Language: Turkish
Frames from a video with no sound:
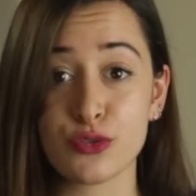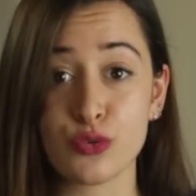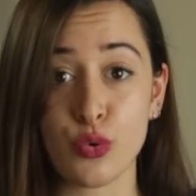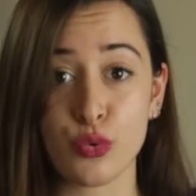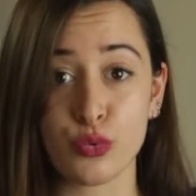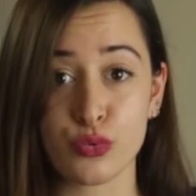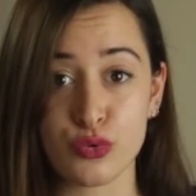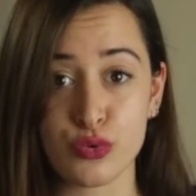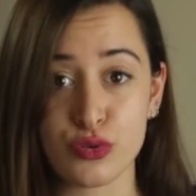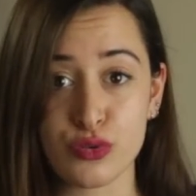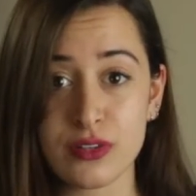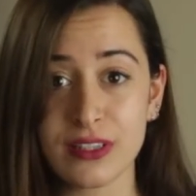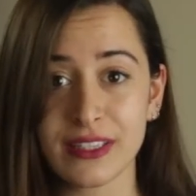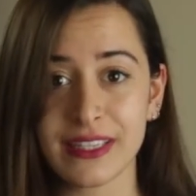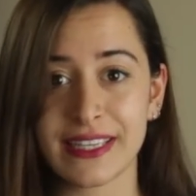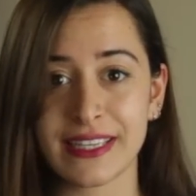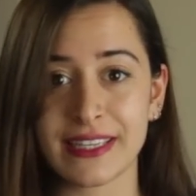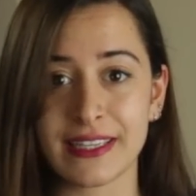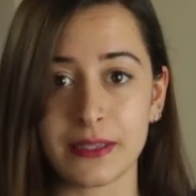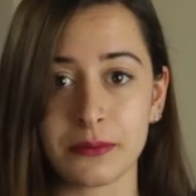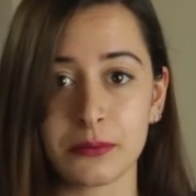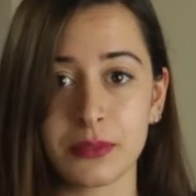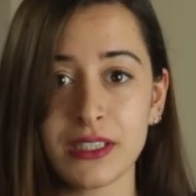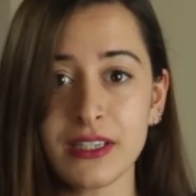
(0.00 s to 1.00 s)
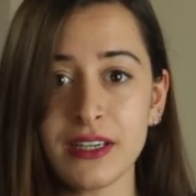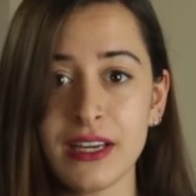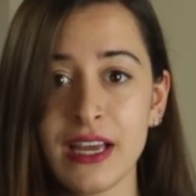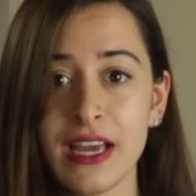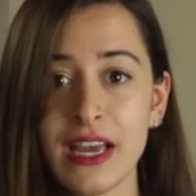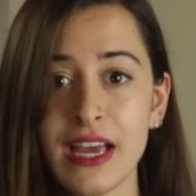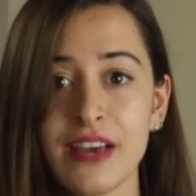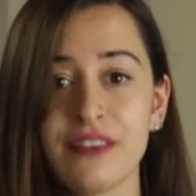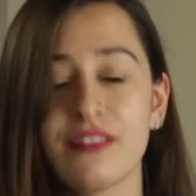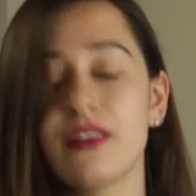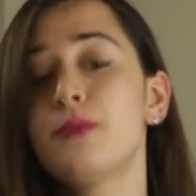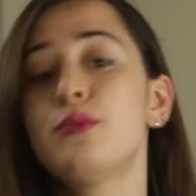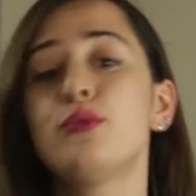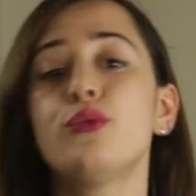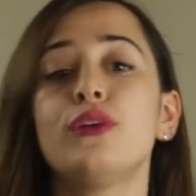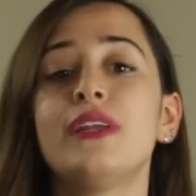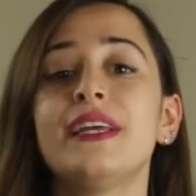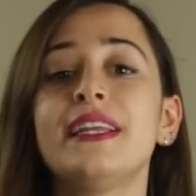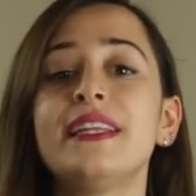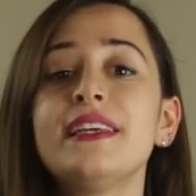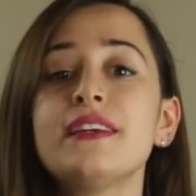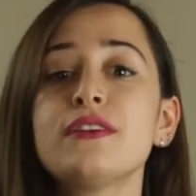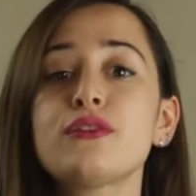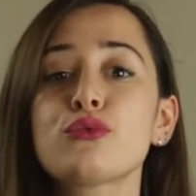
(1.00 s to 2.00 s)
Sonsuzluk kitabı ve
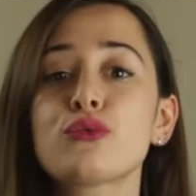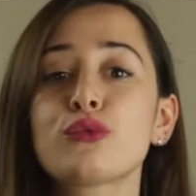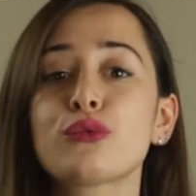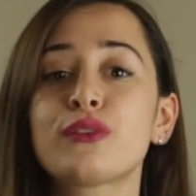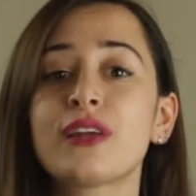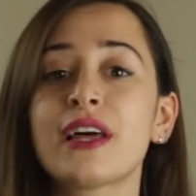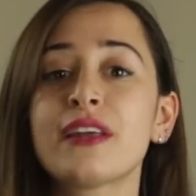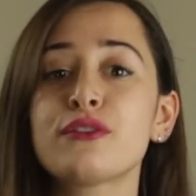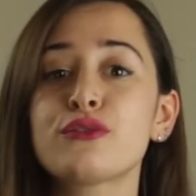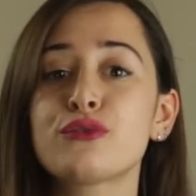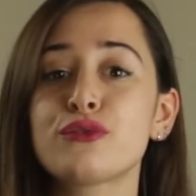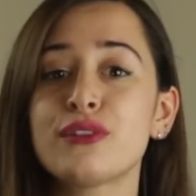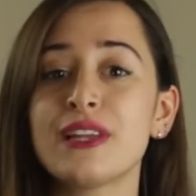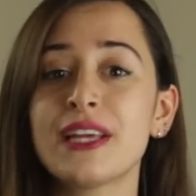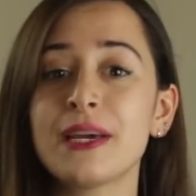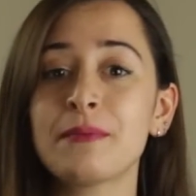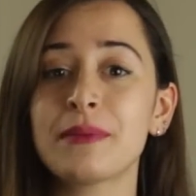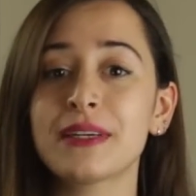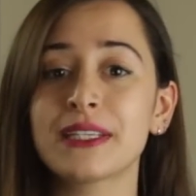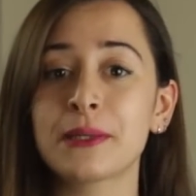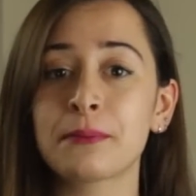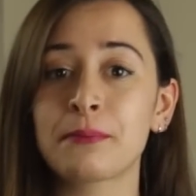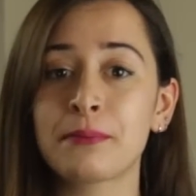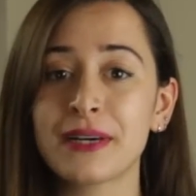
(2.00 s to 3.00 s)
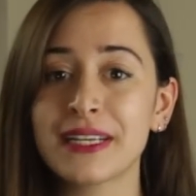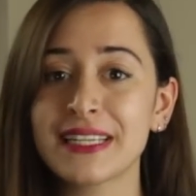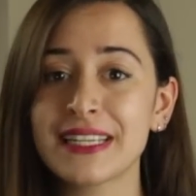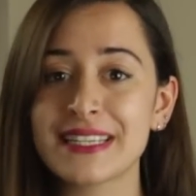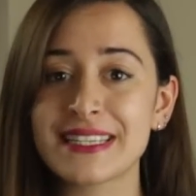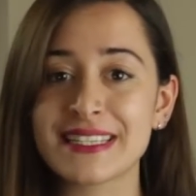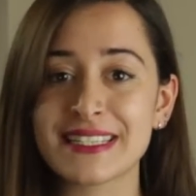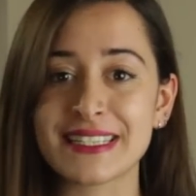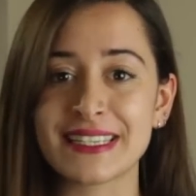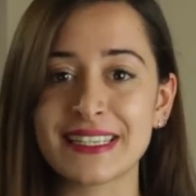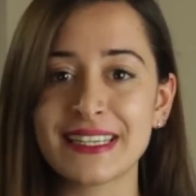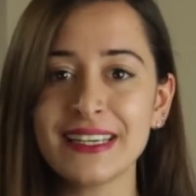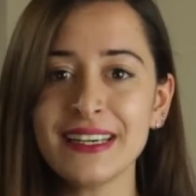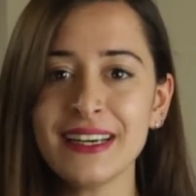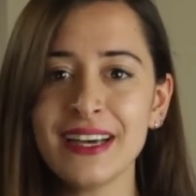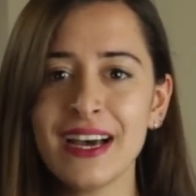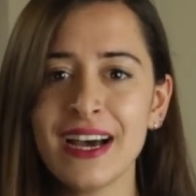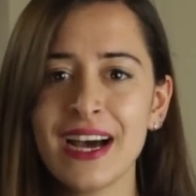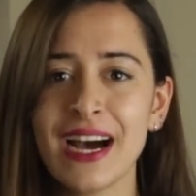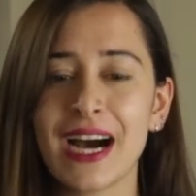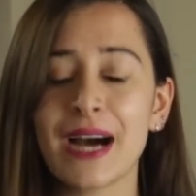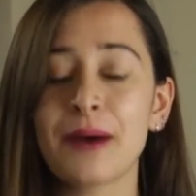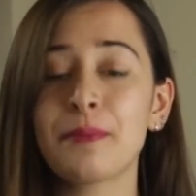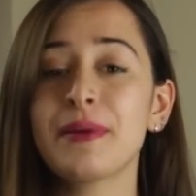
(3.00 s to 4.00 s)
büyülediği Sultan Süleyman'ın palasını
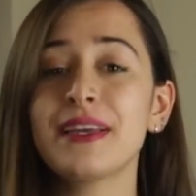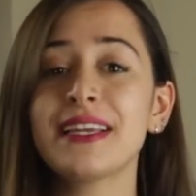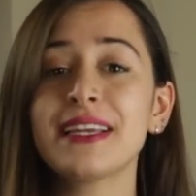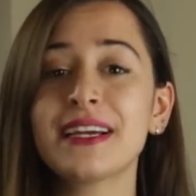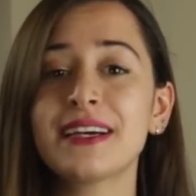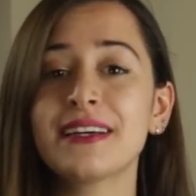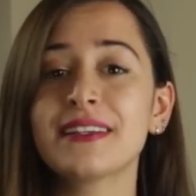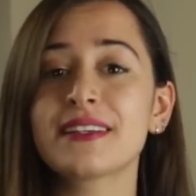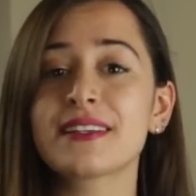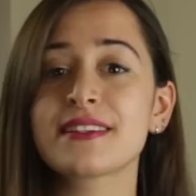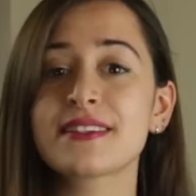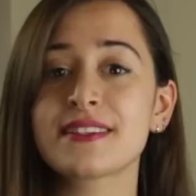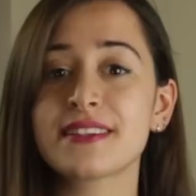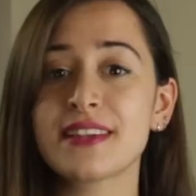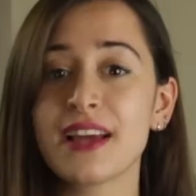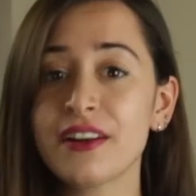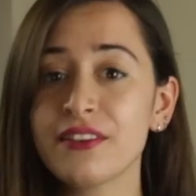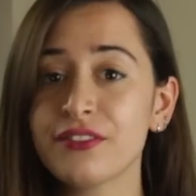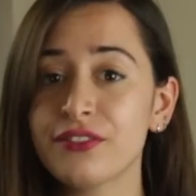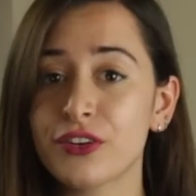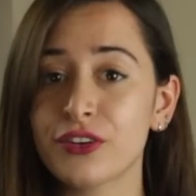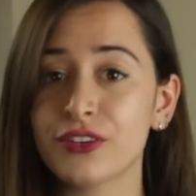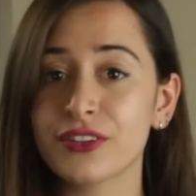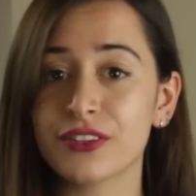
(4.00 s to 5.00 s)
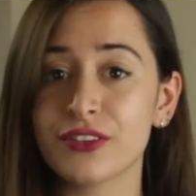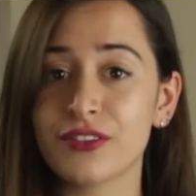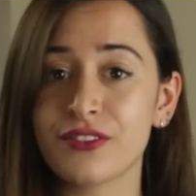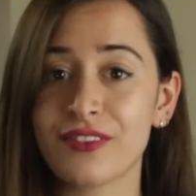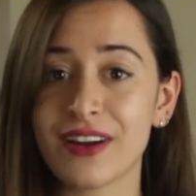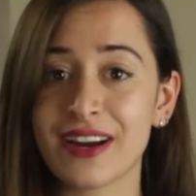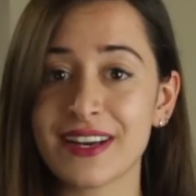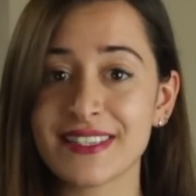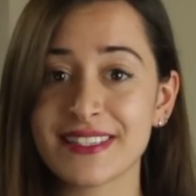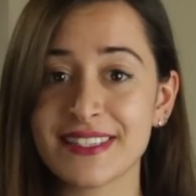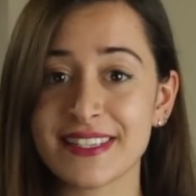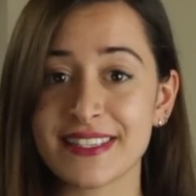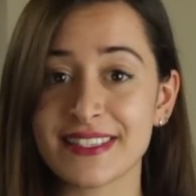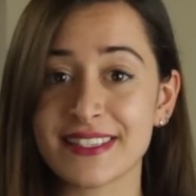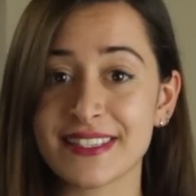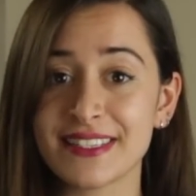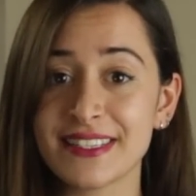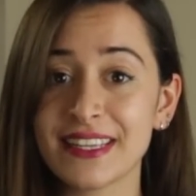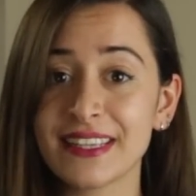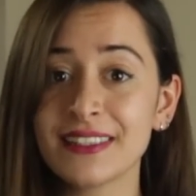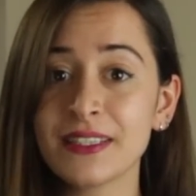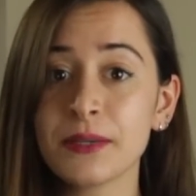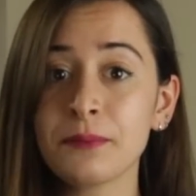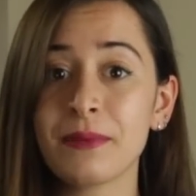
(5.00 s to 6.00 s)
Amerika'nın Stanford
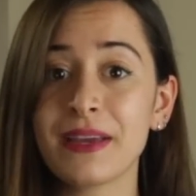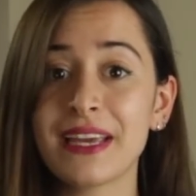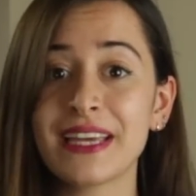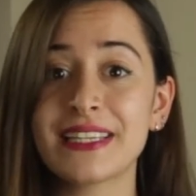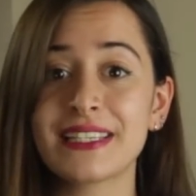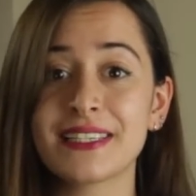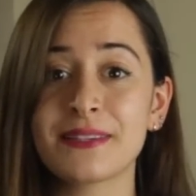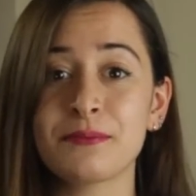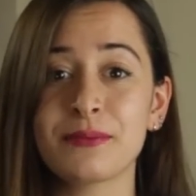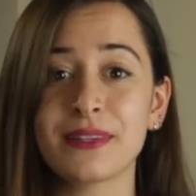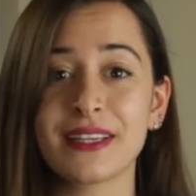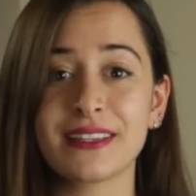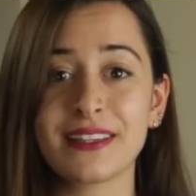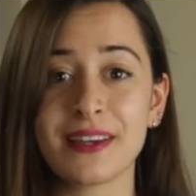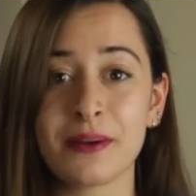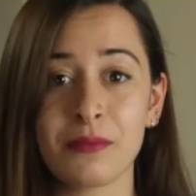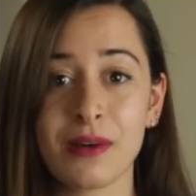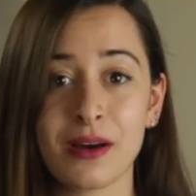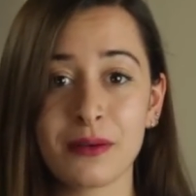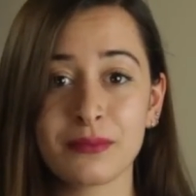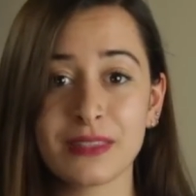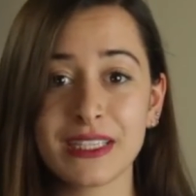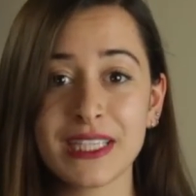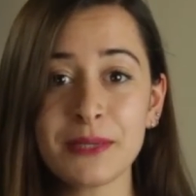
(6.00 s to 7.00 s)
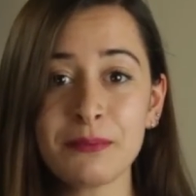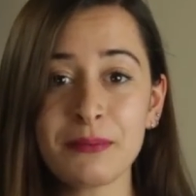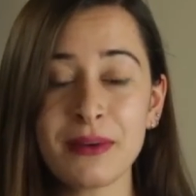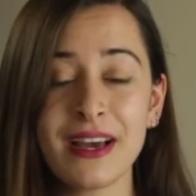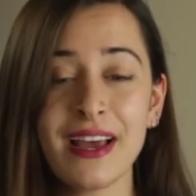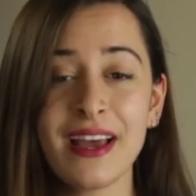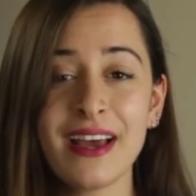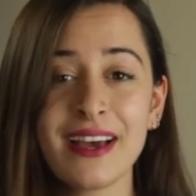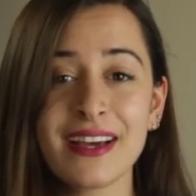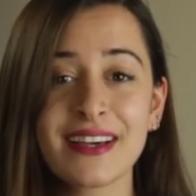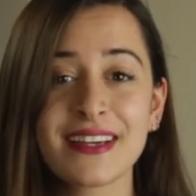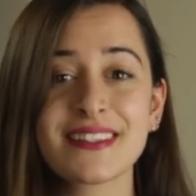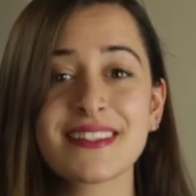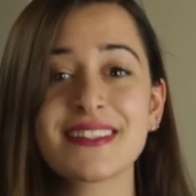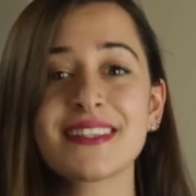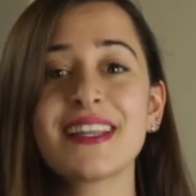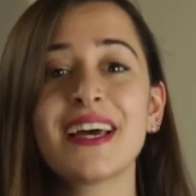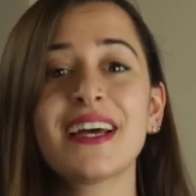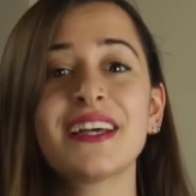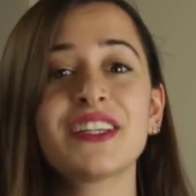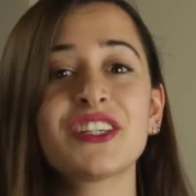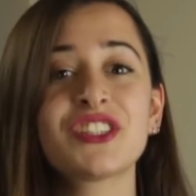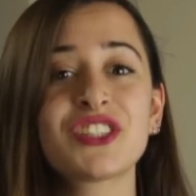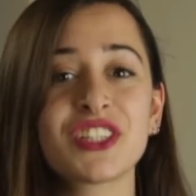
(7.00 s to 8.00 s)
Üniversitesi'nde tıp eğitimini tamamlayıp
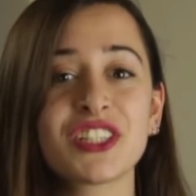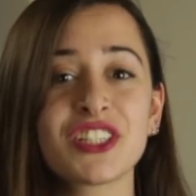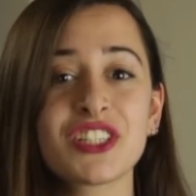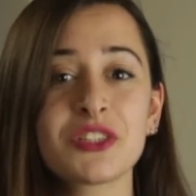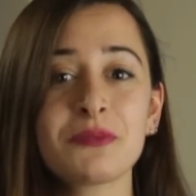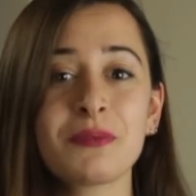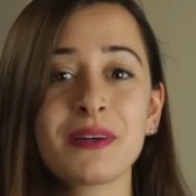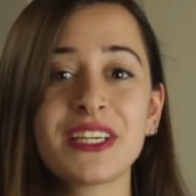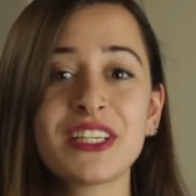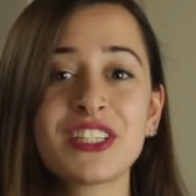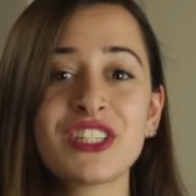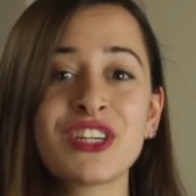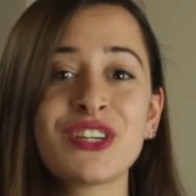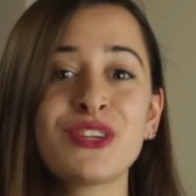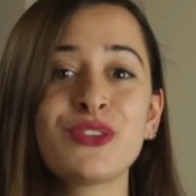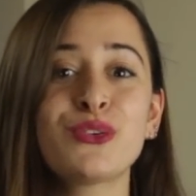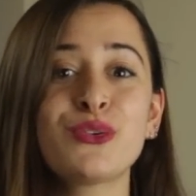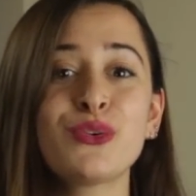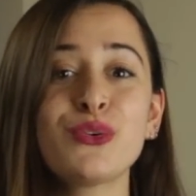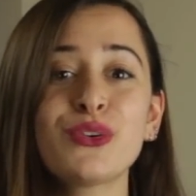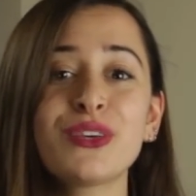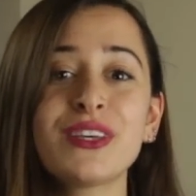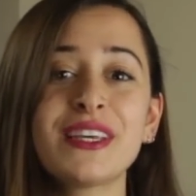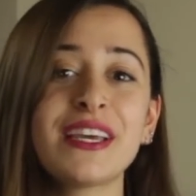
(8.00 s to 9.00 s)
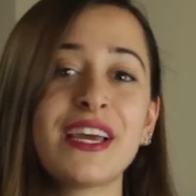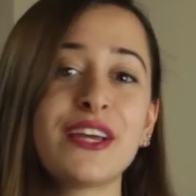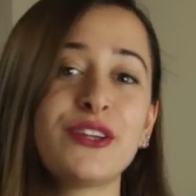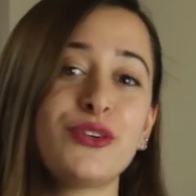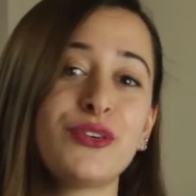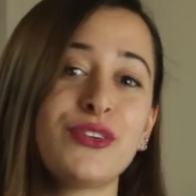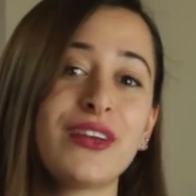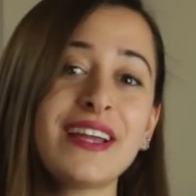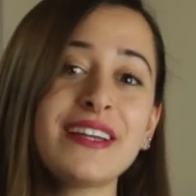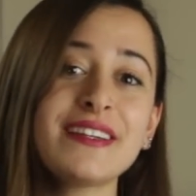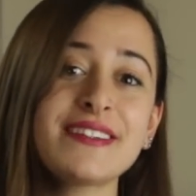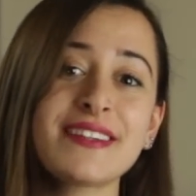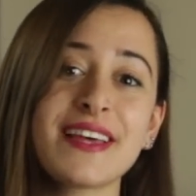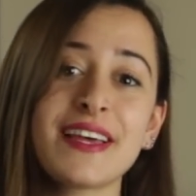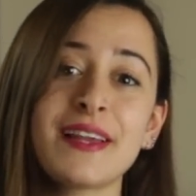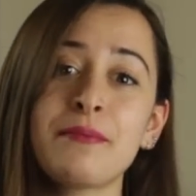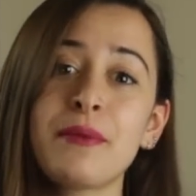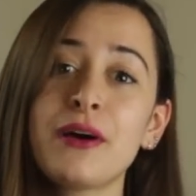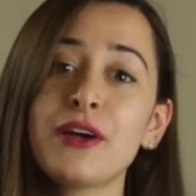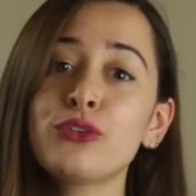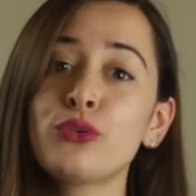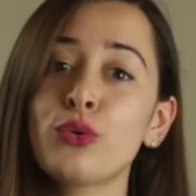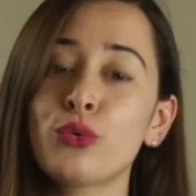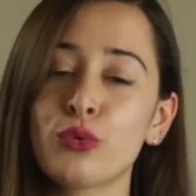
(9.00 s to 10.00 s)
Kızılay'da çalışmak için Türkiye'ye dönen
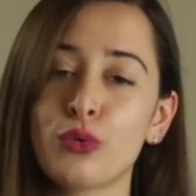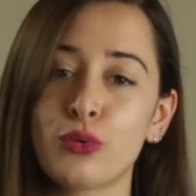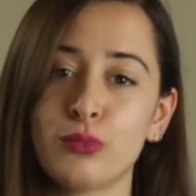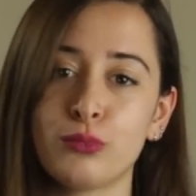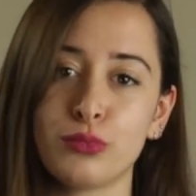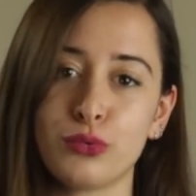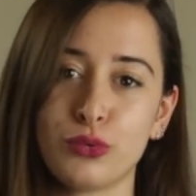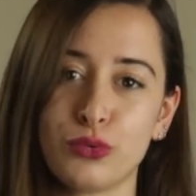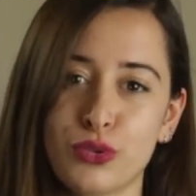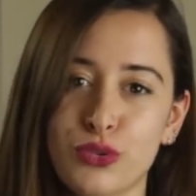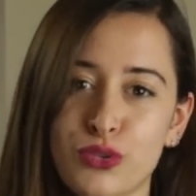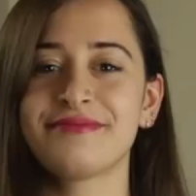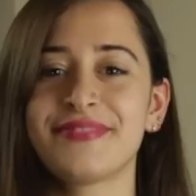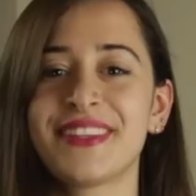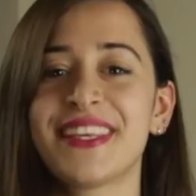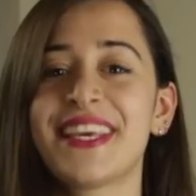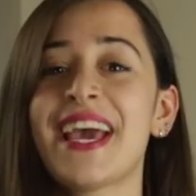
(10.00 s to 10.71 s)
Selma Tolon bulur.